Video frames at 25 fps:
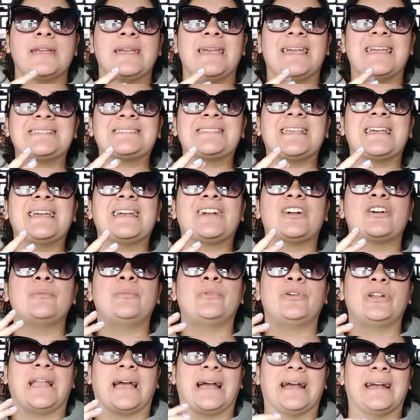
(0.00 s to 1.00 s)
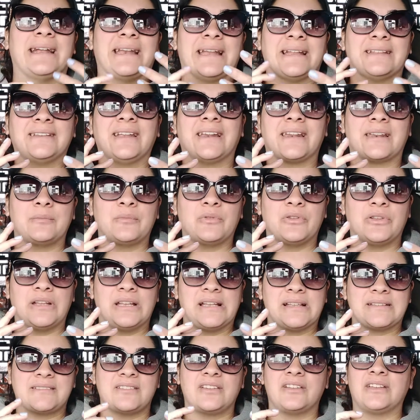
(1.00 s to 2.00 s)
Esa es como las grandes
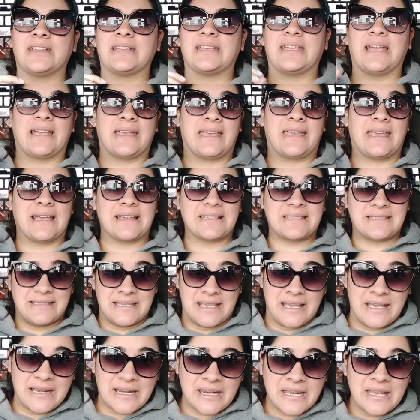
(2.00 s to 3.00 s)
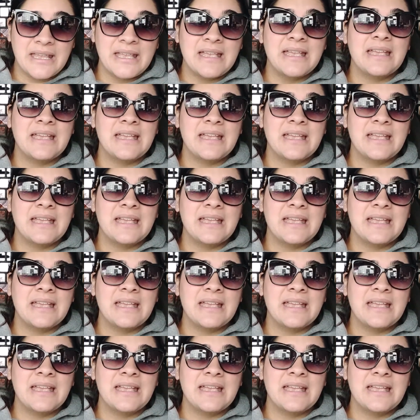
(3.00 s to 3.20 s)
remodelaciones que hay que hacer